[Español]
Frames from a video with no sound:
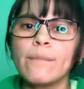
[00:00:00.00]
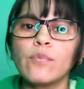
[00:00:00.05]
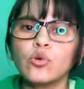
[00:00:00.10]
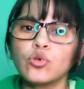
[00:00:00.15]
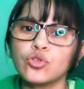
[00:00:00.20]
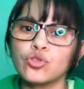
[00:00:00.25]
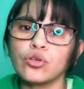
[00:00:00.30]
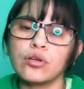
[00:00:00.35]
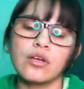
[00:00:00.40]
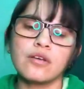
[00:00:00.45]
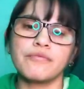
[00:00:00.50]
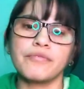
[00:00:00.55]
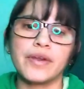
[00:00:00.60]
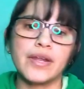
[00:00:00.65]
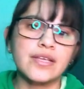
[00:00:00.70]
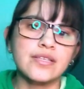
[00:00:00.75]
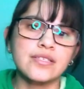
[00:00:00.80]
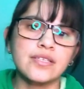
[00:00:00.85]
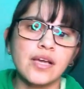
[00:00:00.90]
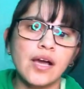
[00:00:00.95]
mucho la
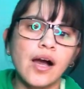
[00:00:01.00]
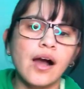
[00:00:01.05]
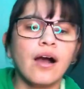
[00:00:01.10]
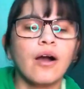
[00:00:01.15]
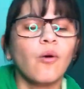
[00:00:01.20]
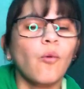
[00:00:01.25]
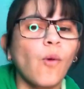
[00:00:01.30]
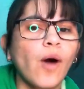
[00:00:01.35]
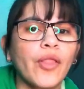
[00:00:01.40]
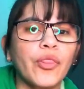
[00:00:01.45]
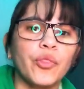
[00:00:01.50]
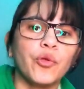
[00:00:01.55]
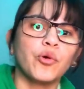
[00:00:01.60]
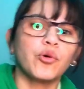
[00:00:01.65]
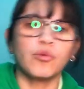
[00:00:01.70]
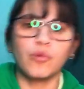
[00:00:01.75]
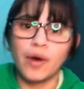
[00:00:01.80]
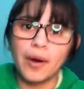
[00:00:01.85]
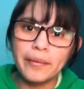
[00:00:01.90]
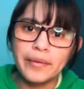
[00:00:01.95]
diferencia a cuando
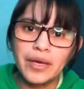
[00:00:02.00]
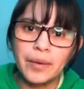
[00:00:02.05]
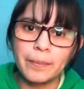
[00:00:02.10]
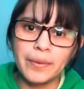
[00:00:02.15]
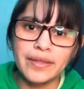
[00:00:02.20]
no había